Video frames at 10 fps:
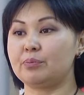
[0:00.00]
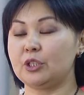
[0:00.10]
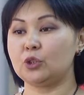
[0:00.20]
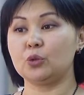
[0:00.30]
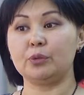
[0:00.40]

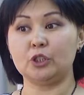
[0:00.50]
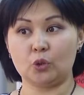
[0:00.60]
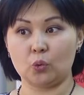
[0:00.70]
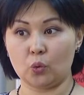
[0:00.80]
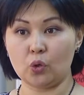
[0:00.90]
приступить
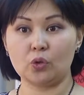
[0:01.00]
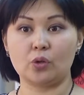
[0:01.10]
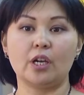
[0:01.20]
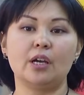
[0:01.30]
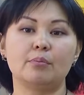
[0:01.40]
к
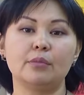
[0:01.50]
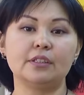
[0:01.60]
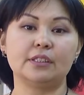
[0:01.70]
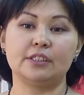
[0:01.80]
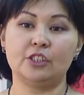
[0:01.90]
уроку,
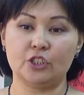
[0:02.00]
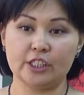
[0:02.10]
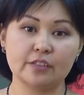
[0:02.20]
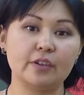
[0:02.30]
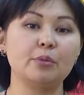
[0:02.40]
мы
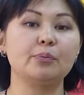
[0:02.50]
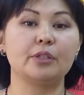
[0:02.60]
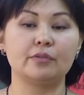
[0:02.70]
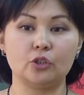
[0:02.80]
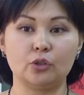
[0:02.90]
сейчас с вами
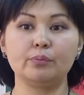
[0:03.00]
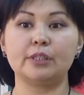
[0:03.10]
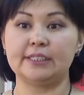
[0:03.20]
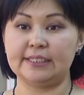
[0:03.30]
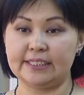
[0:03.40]
проведем
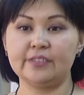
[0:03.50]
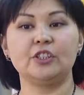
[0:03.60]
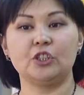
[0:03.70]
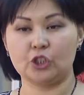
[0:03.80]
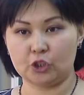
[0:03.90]

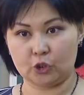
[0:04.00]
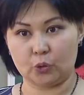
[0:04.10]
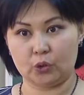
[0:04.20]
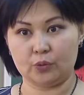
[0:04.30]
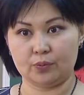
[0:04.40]
позитивный настрой.